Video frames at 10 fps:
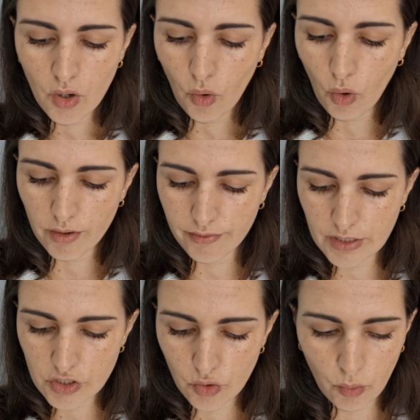cor
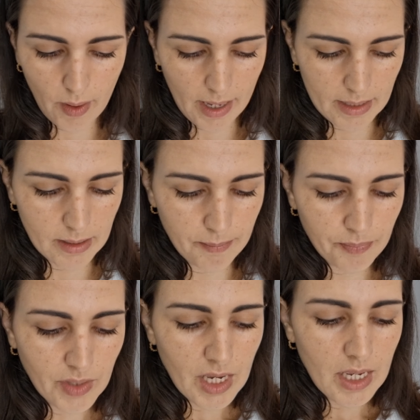21N,
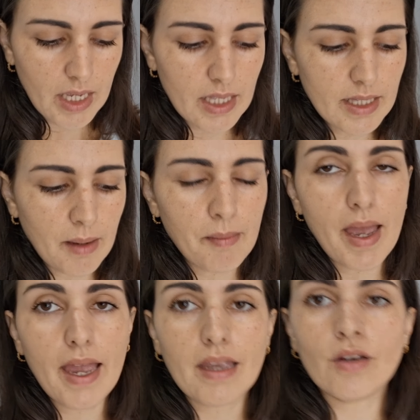e
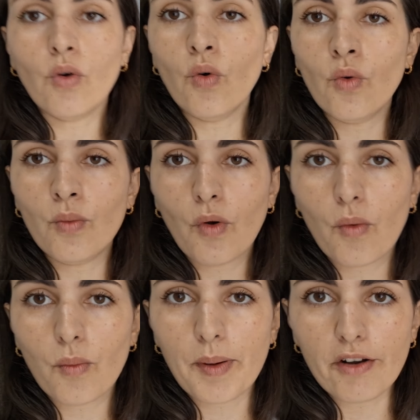também um
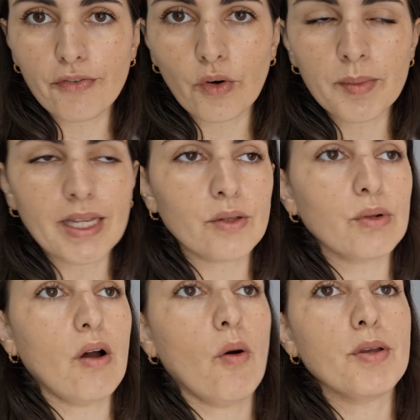perfume
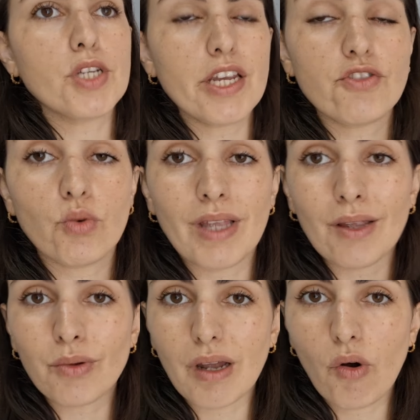Natural Homem. Gente, o
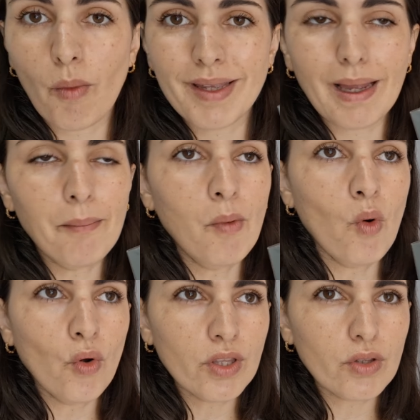Natural Homem tá
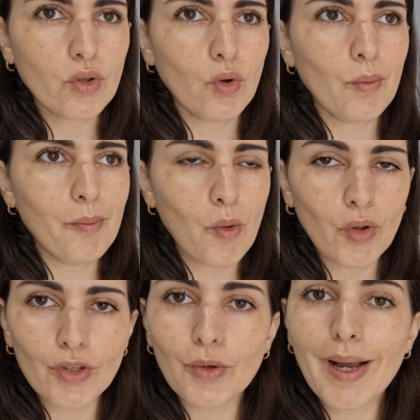muito,
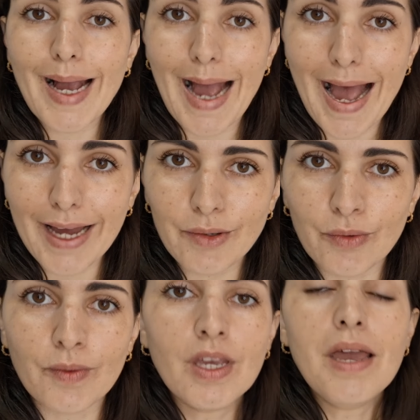muito
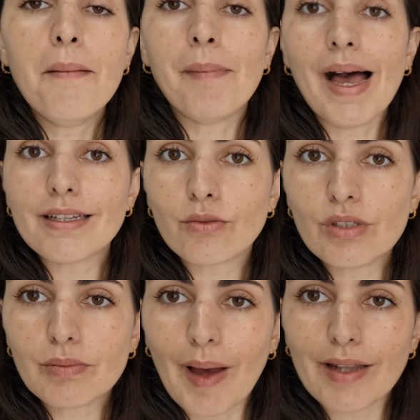caro. Mas no
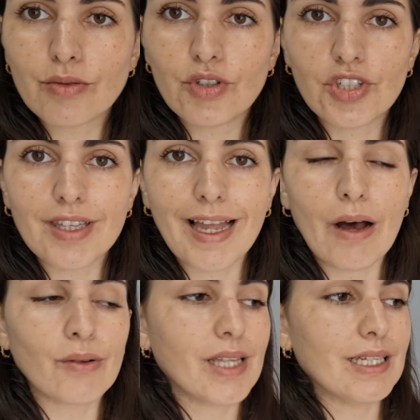espaço
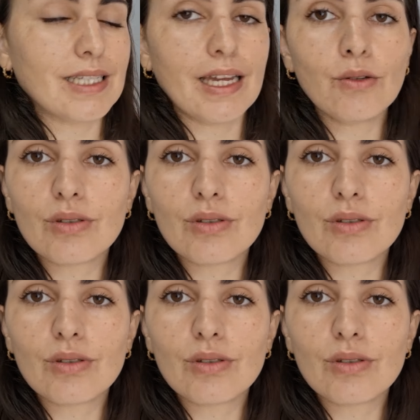digital tá saindo R$